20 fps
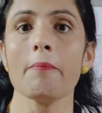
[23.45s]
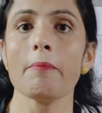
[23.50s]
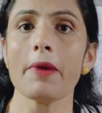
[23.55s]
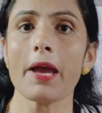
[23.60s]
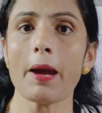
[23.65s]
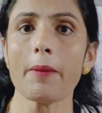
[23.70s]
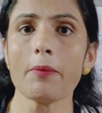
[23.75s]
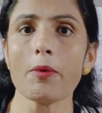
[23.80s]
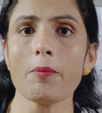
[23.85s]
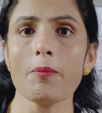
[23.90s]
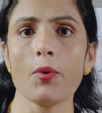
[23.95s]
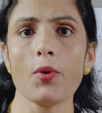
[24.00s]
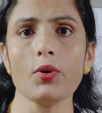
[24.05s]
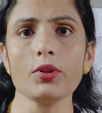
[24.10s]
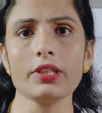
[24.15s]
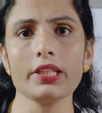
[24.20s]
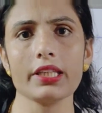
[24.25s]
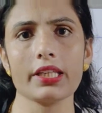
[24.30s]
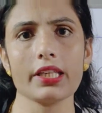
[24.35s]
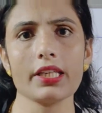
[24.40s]
मैं आपको
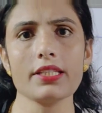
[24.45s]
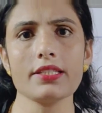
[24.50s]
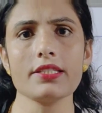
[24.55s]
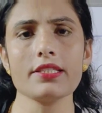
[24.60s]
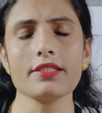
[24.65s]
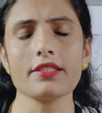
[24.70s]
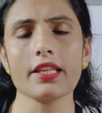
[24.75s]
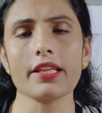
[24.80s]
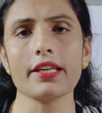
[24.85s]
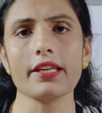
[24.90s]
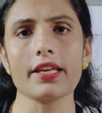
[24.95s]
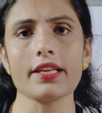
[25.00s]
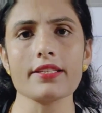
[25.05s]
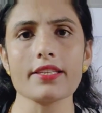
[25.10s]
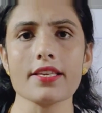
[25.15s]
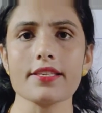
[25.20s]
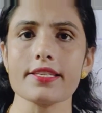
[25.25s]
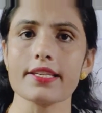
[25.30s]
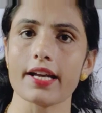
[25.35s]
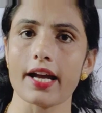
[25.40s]
बहुत ही ईजी तरीके
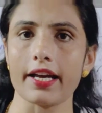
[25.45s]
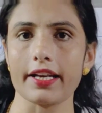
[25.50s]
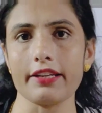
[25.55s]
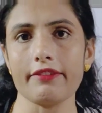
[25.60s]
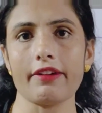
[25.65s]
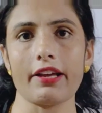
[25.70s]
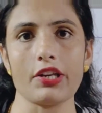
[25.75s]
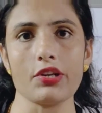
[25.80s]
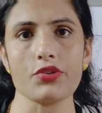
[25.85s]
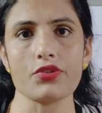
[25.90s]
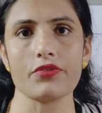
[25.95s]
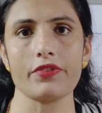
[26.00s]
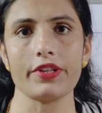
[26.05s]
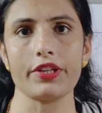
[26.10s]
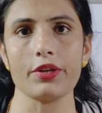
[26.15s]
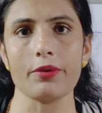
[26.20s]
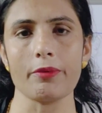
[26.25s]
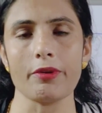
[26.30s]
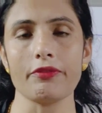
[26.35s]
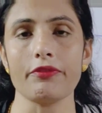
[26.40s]
से सिखाने वाली इस
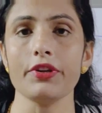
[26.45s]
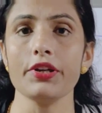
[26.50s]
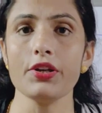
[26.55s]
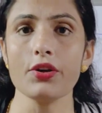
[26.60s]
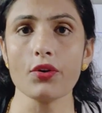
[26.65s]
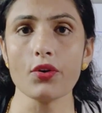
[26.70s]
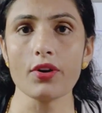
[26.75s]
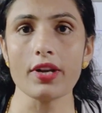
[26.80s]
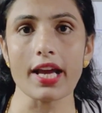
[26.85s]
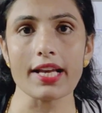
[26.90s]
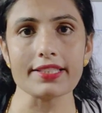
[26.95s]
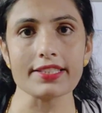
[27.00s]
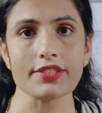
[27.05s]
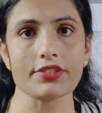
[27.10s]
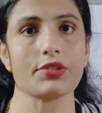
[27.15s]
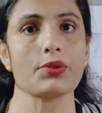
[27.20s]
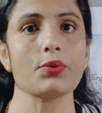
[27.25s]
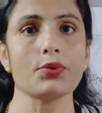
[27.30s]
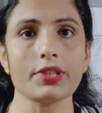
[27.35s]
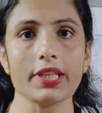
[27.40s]
वीडियो में वीडियो को लास्ट
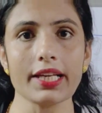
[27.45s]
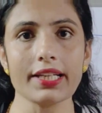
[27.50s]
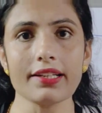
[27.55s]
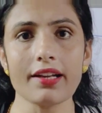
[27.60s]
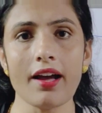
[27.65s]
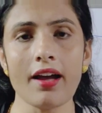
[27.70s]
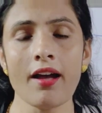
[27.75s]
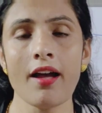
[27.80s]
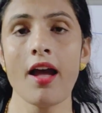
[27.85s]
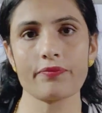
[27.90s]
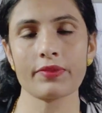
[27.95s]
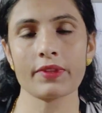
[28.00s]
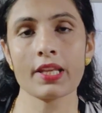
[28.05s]
तक ज़रूर देखना